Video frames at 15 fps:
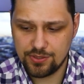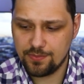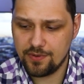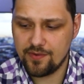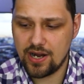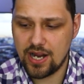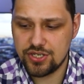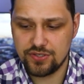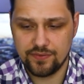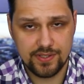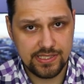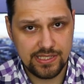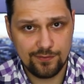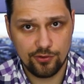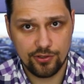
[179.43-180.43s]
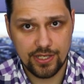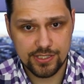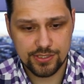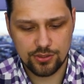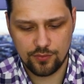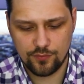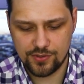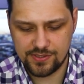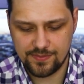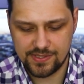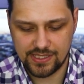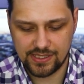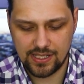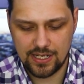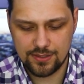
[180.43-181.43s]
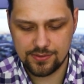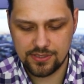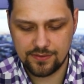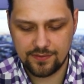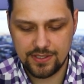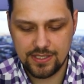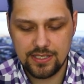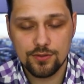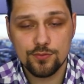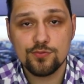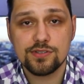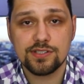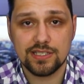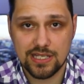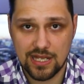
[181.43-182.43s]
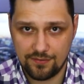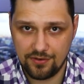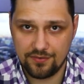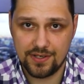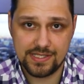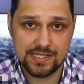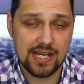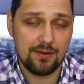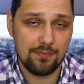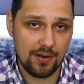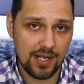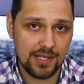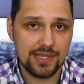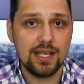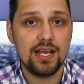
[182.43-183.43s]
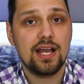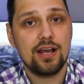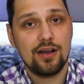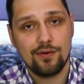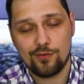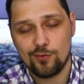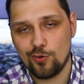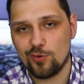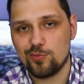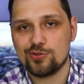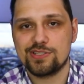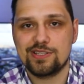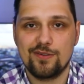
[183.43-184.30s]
поворачиваете его на 180 градусов и устанавливаете обратно корпус